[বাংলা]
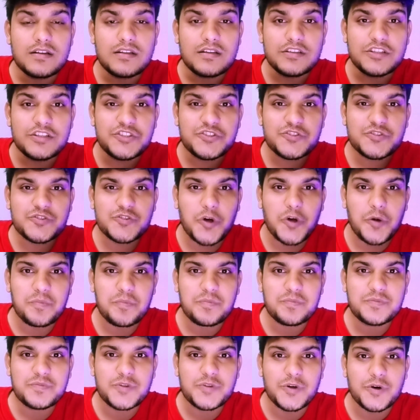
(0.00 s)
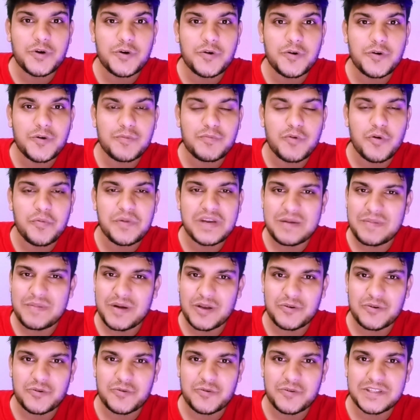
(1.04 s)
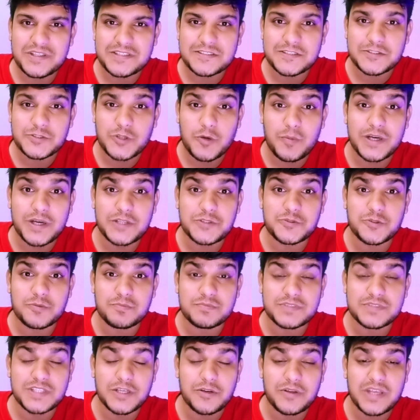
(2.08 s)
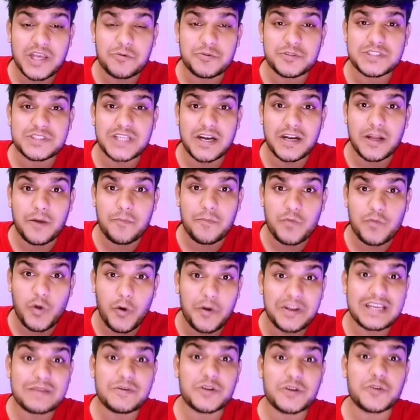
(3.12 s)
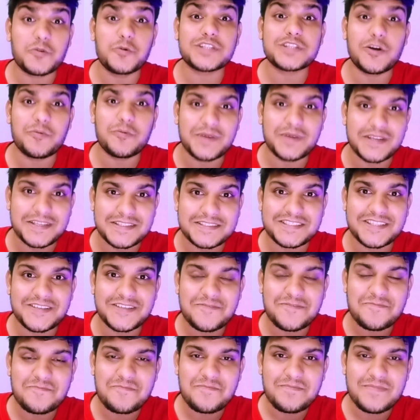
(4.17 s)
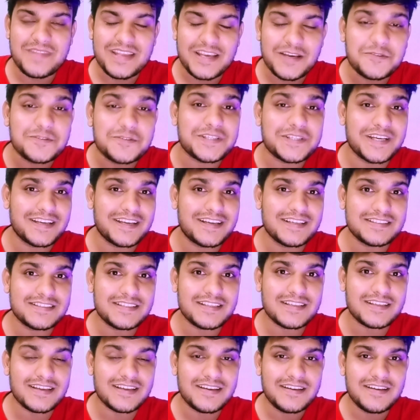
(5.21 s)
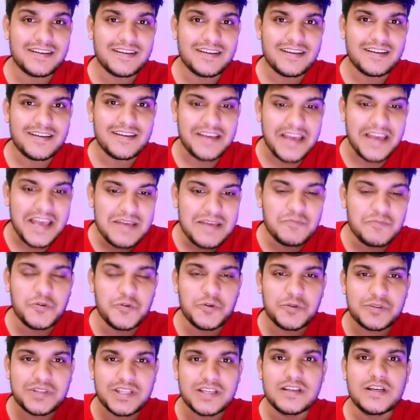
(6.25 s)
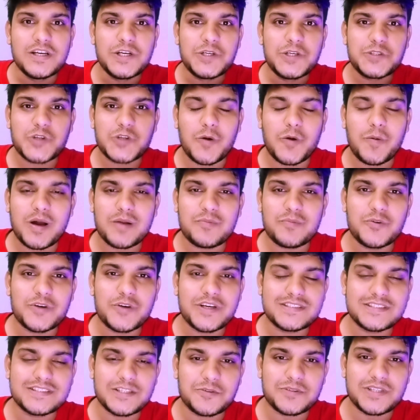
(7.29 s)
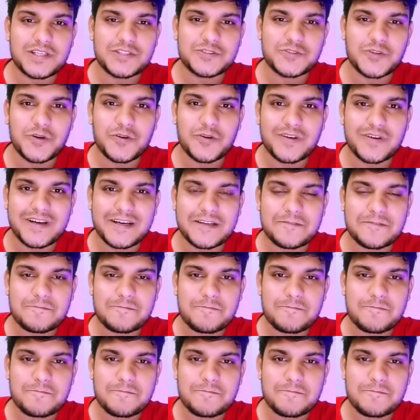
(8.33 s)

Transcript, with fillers: নিস্তব্ধ ভূমিকা পালন করেছে সবাই চুপ যেন কেউ কিছু জানে না অনেকে আবার খোঁচাও মেরেছে কিন্তু সেইখান থেকে এই মুহূর্তে সবার মুখে যেন তার জয়গান